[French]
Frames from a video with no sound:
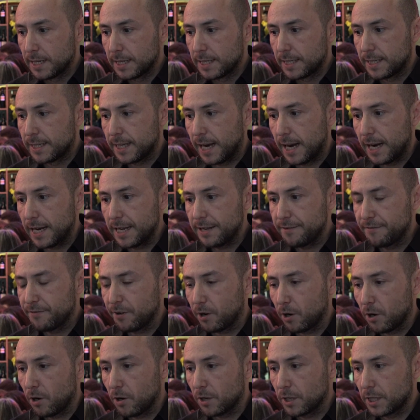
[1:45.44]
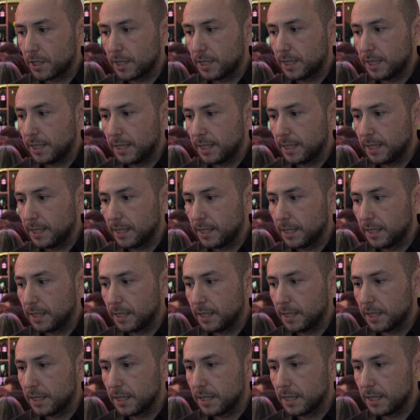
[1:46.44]
c'est un livre
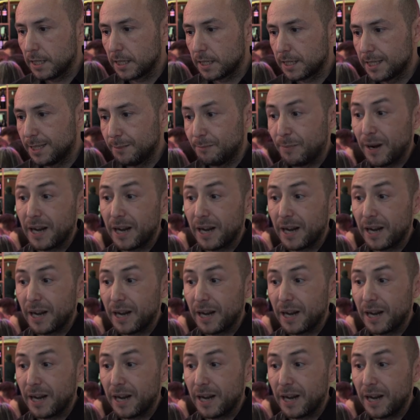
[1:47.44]
qui,